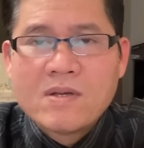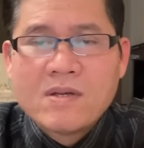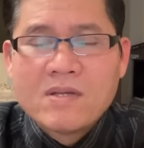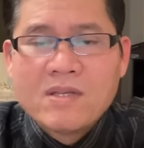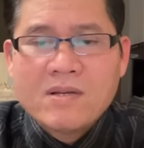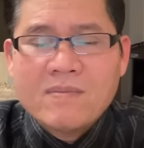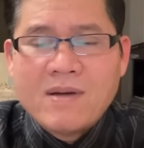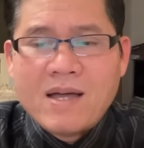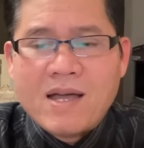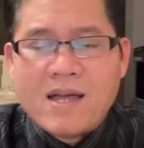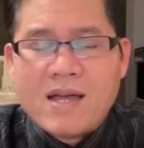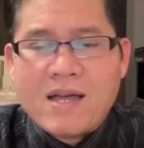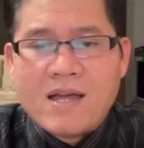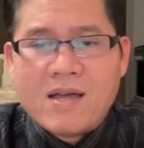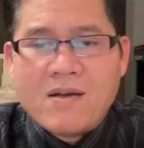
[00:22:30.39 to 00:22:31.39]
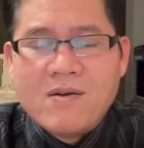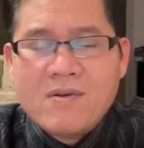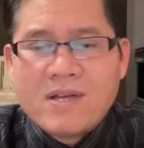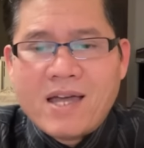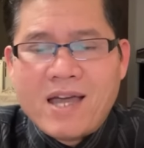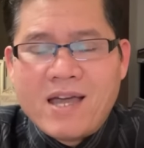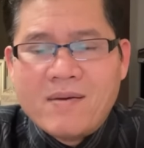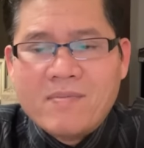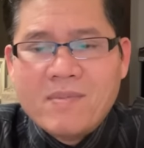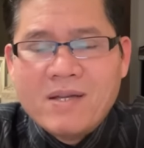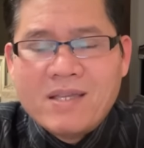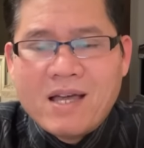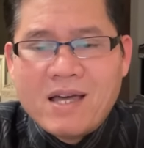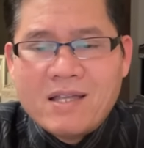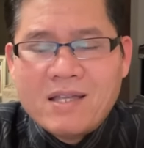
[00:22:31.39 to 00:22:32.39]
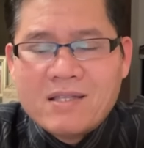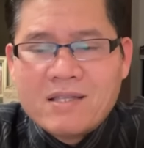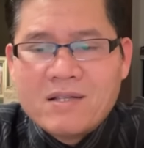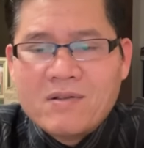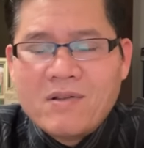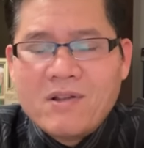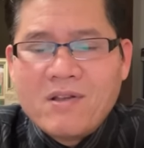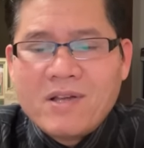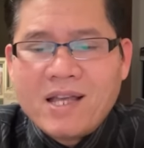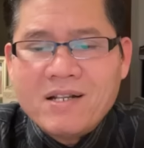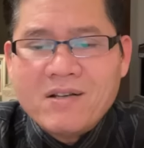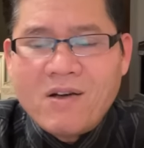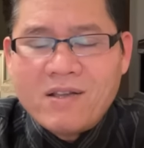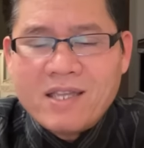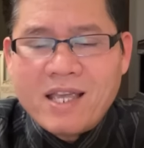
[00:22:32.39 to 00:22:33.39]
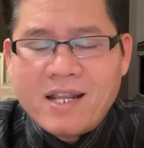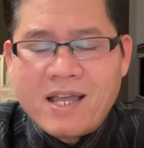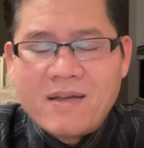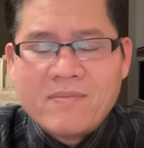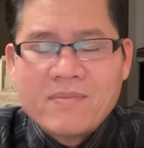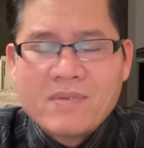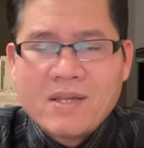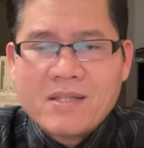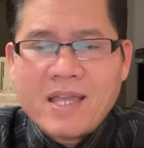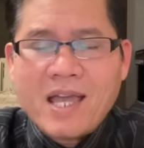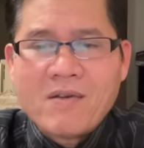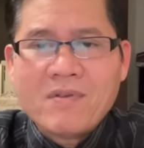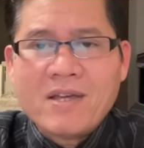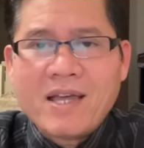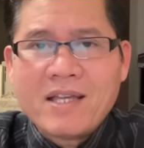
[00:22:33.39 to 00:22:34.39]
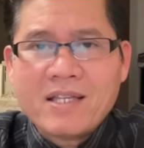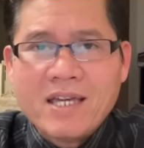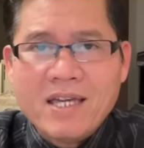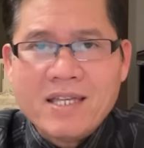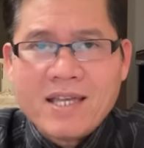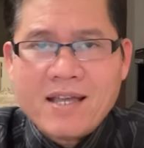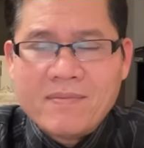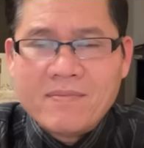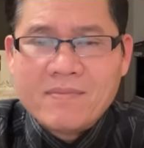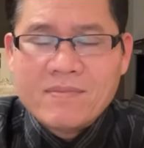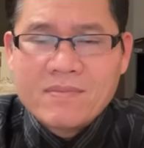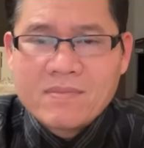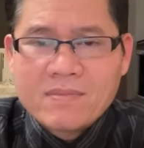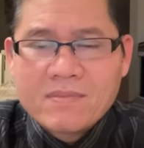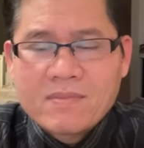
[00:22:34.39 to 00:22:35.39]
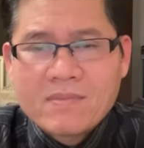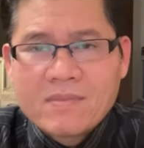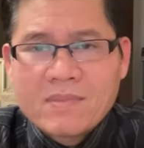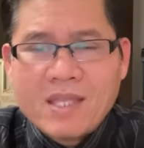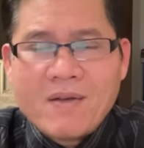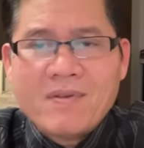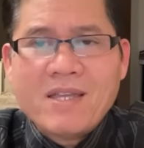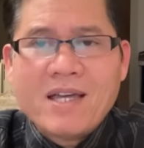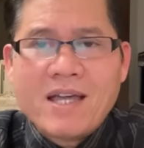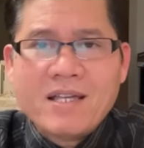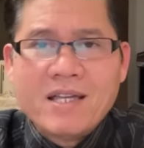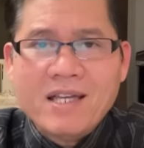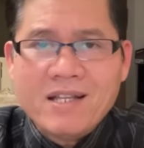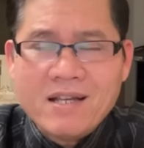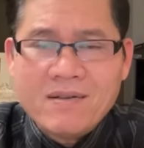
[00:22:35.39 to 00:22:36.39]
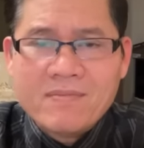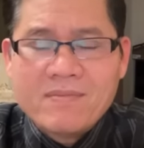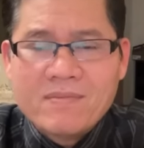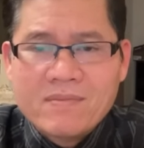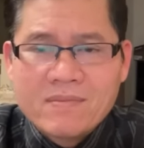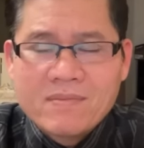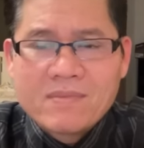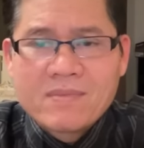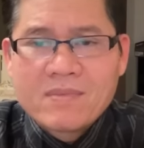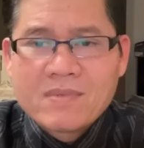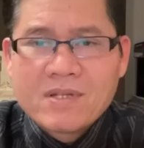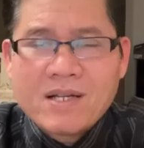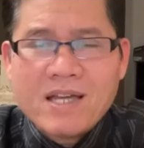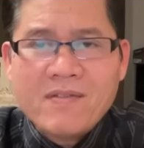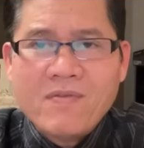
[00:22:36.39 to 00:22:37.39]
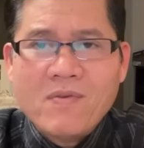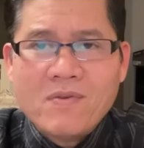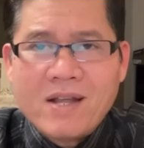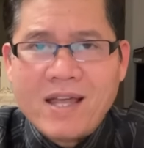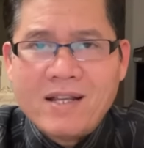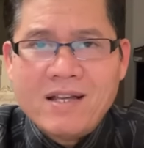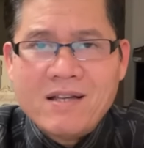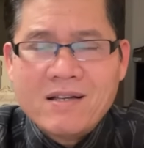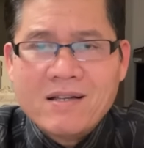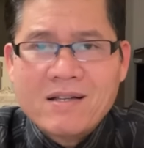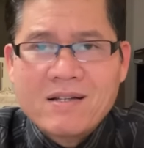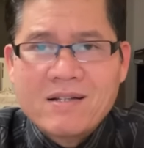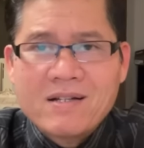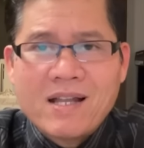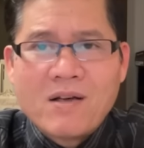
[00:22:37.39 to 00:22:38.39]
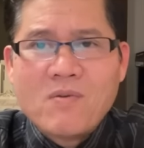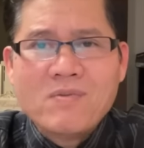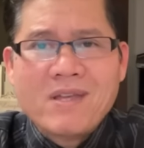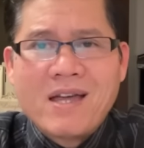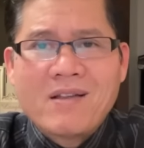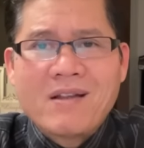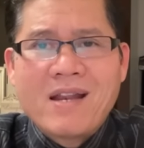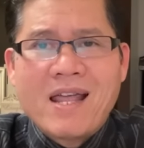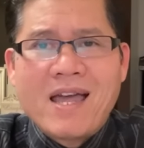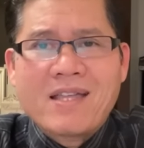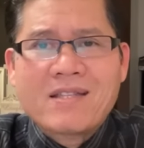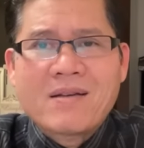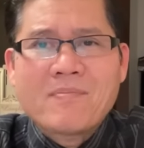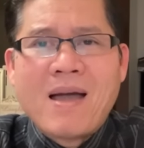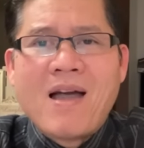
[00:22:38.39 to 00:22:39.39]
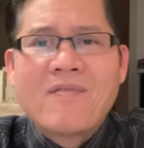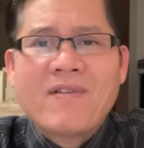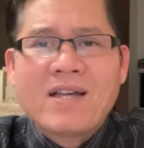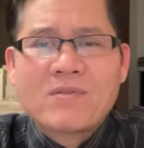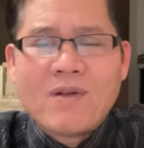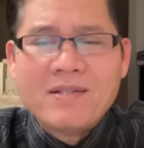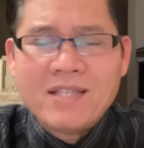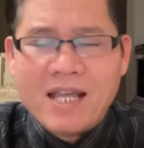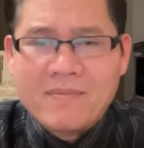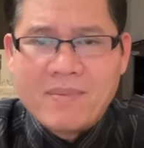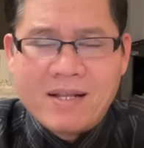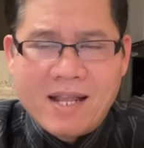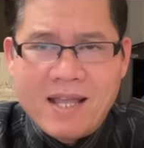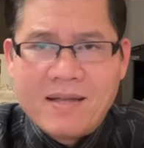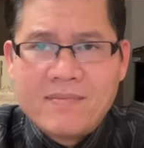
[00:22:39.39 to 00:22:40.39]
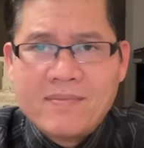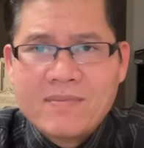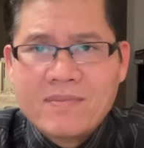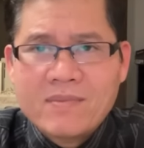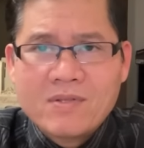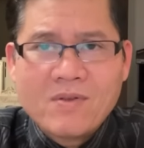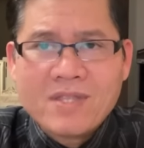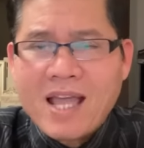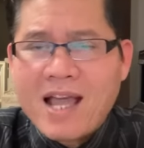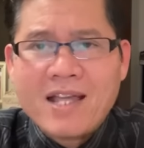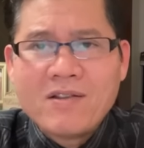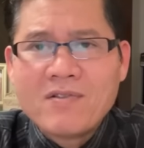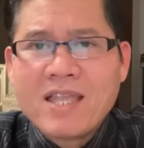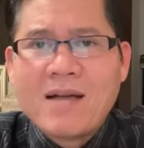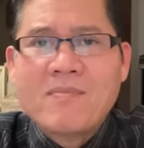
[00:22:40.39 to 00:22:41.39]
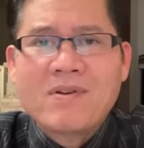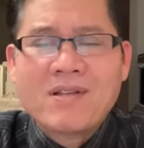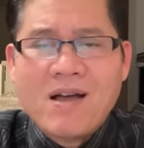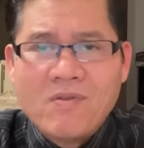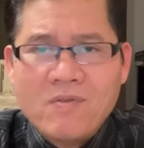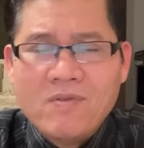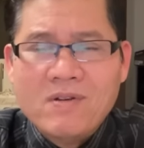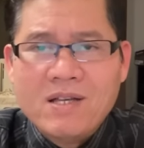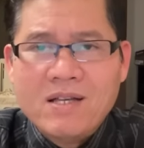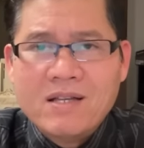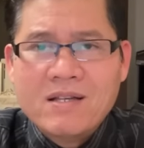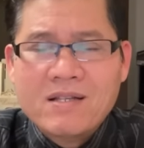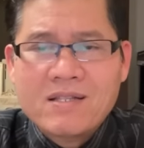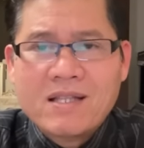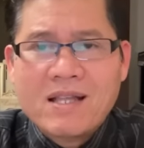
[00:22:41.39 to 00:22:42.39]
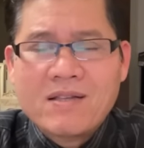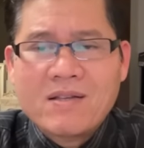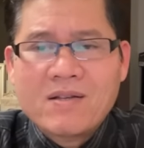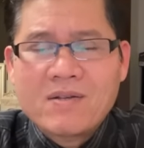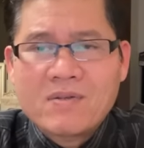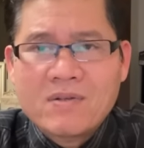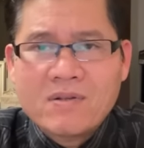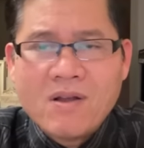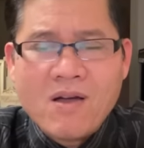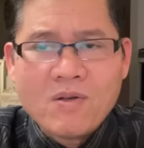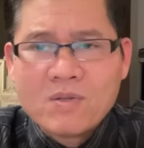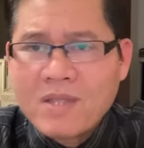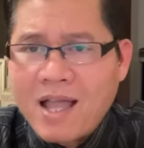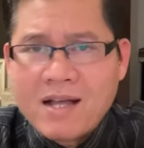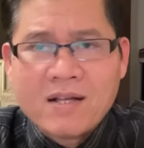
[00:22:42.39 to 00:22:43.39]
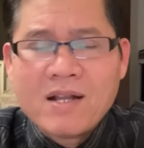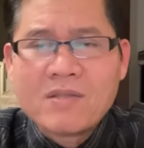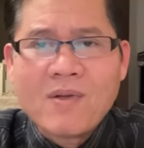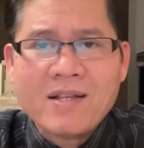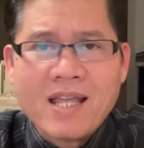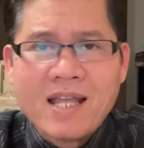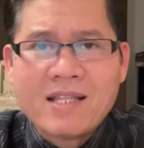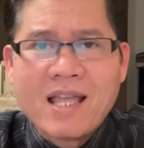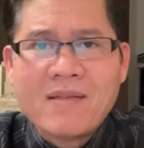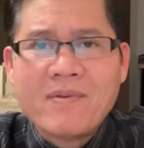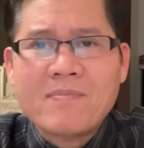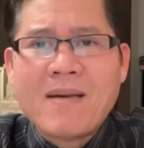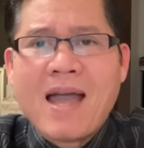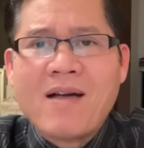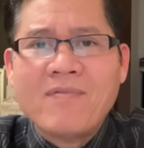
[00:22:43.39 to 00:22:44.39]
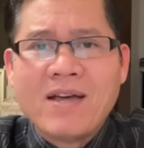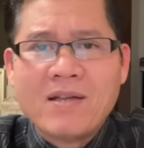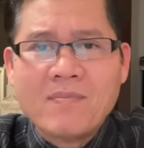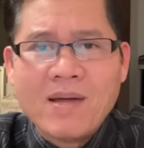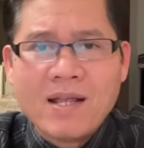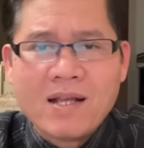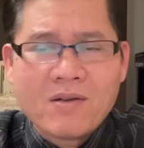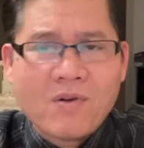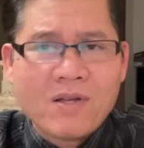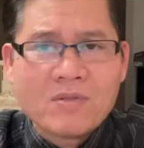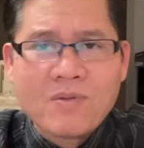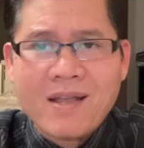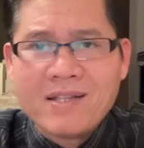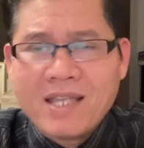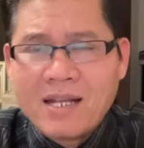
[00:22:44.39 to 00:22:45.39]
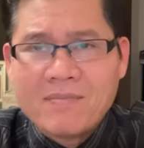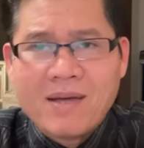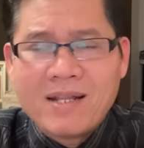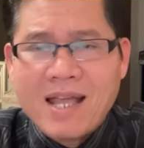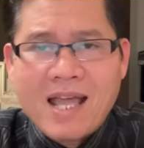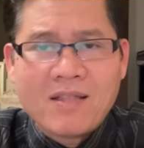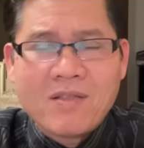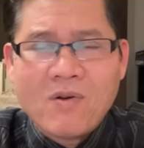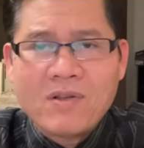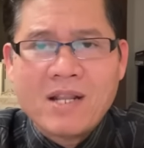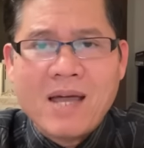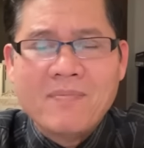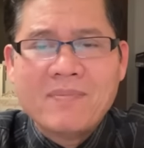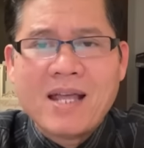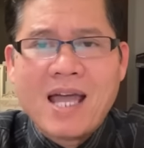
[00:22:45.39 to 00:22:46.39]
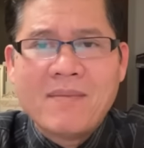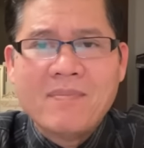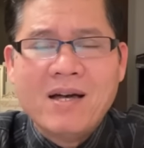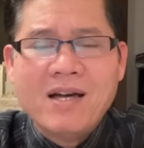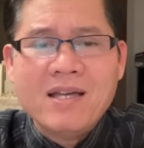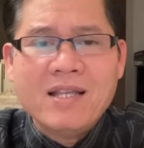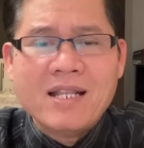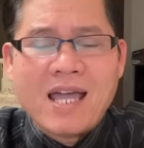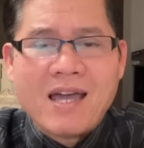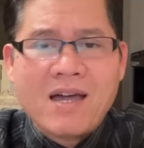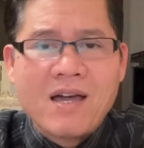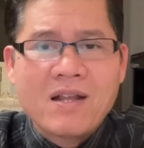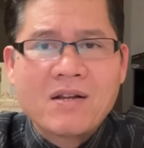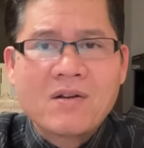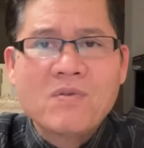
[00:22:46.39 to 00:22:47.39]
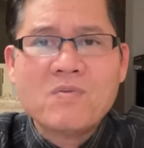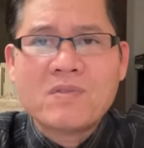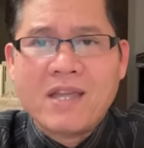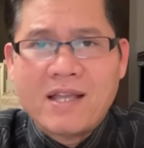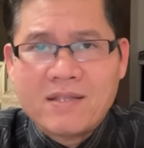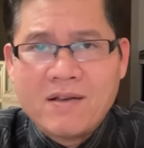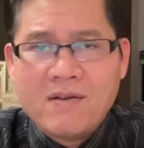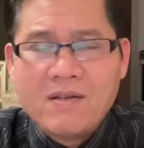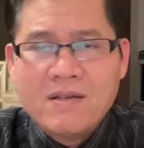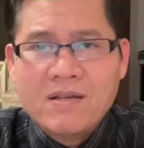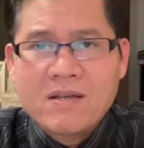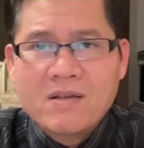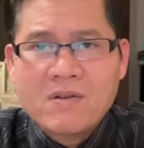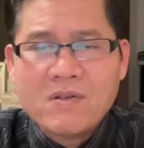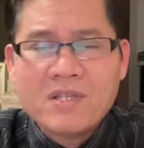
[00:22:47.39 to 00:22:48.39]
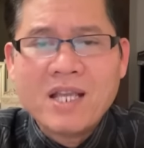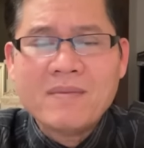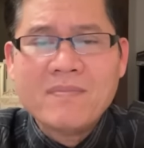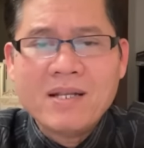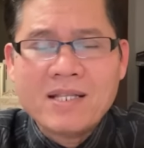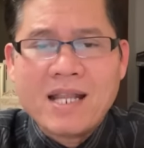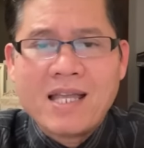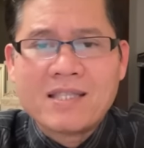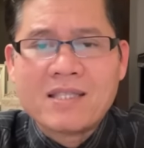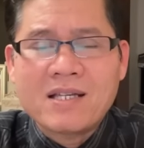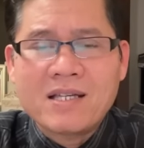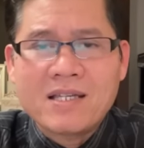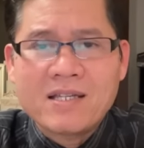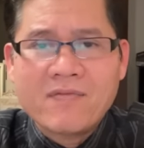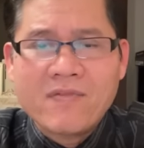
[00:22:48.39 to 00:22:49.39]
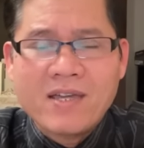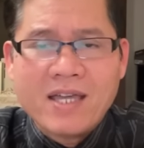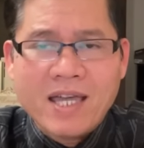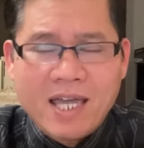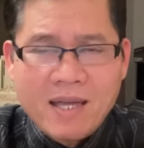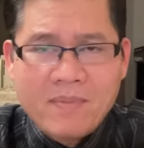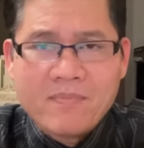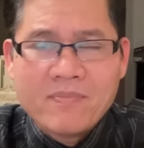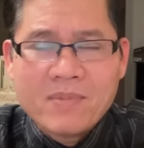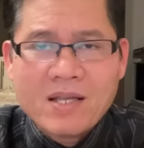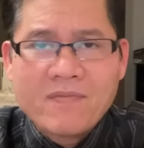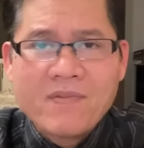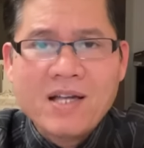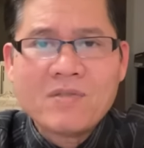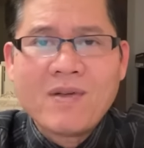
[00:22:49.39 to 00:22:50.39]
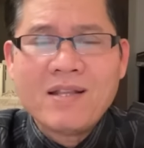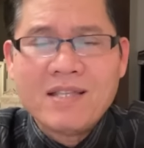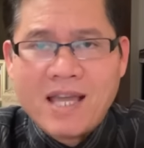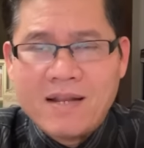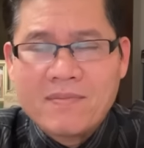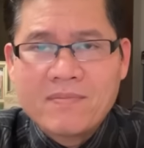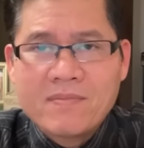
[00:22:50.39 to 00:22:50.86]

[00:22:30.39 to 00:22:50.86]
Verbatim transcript: nhưng mà ok cái, bây giờ nó nó ngắn gọn vậy nè theo như anh nghĩ nha theo như anh nghĩ đó cái vụ này đó là cũng giờ là bảo vệ toán trần mà ra nó thẳng anh nói thẳng một câu luôn đó à, đúng rồi đó đúng thẳng nó toán trần tại vì bảo vệ bất, coi toán trần mà ra thôi đâm ra mới là rút tiền thôi nó xích bích là tỷ vì em với toán trần